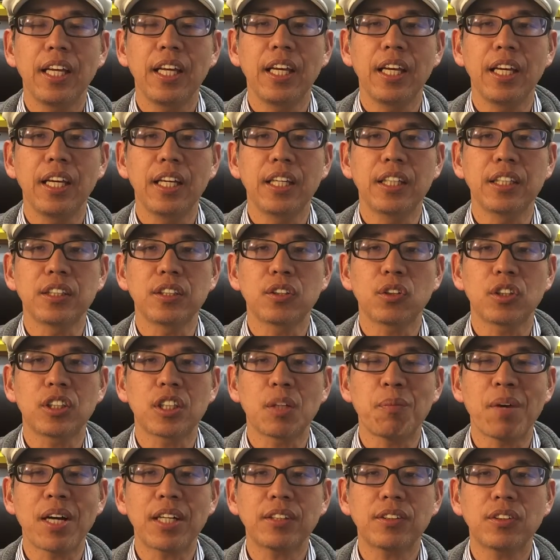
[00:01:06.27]
えー、そういっ
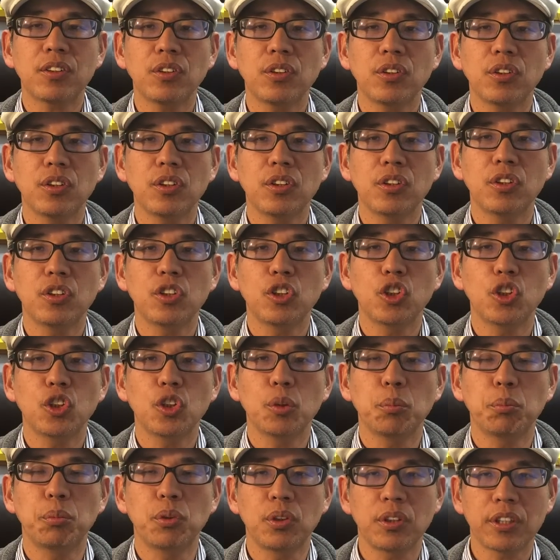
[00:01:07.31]
た
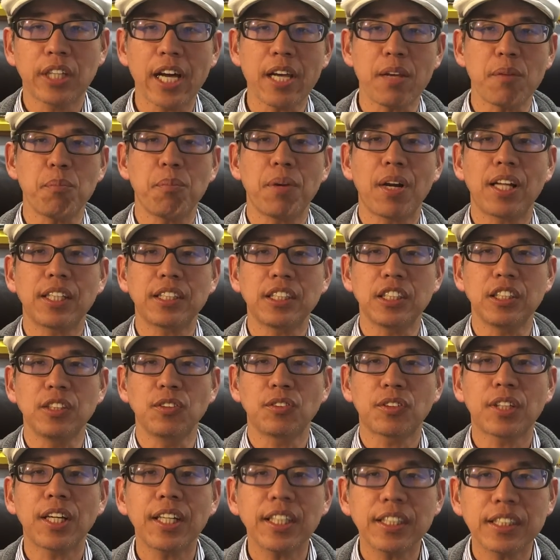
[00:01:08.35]
Mac 分解シに
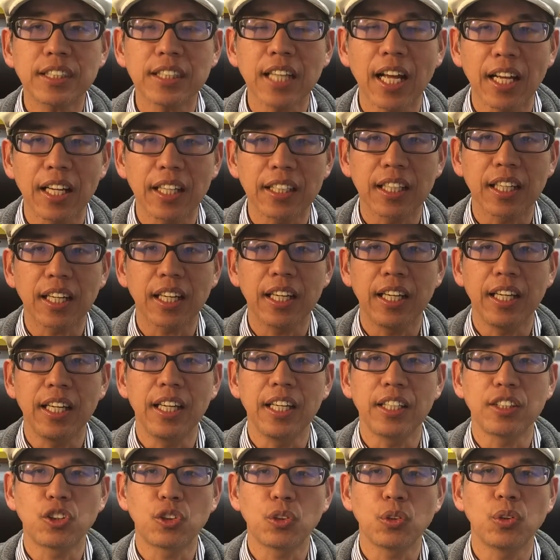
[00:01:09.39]
不可欠な、
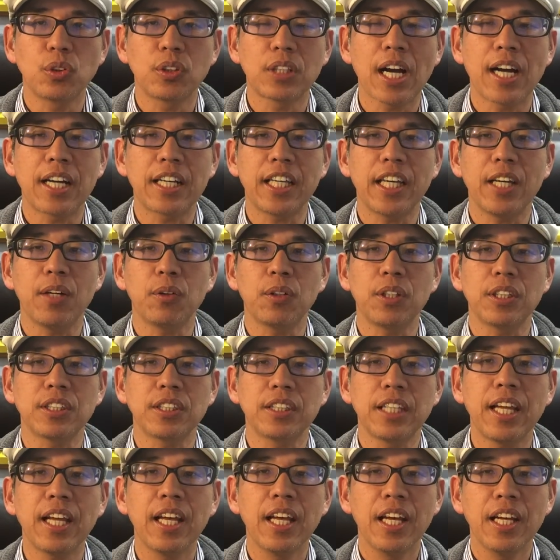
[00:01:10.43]
えツール関係をです
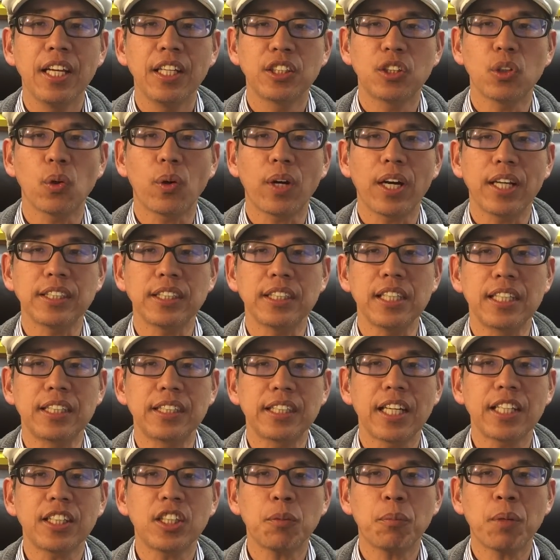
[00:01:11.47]
ね紹介していき
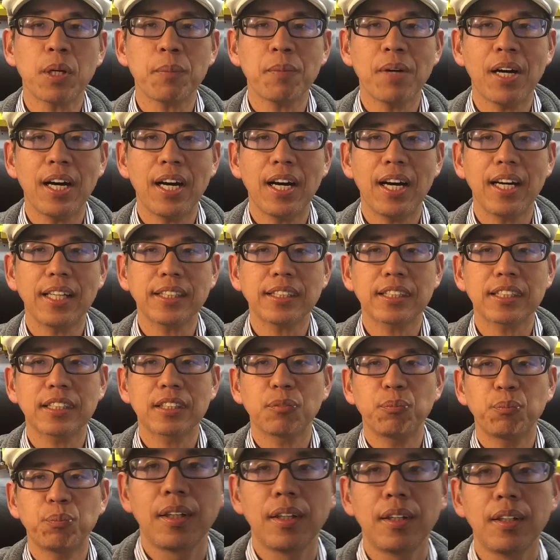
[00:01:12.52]
たいと思います。
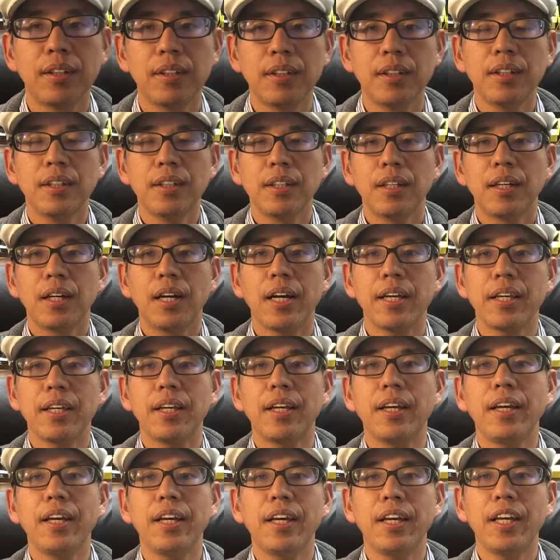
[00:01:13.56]
はい、
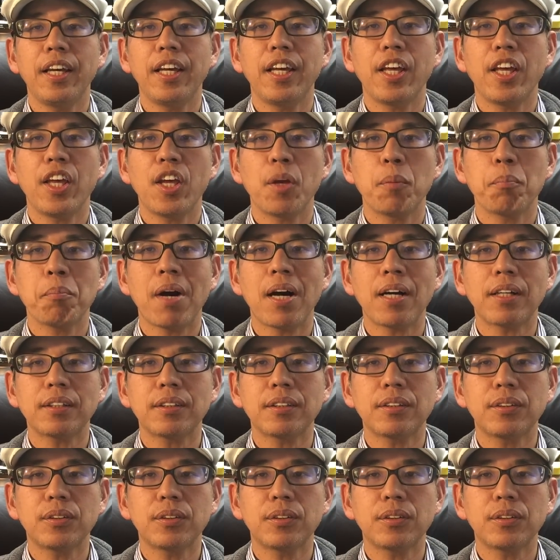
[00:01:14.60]
えー、Mac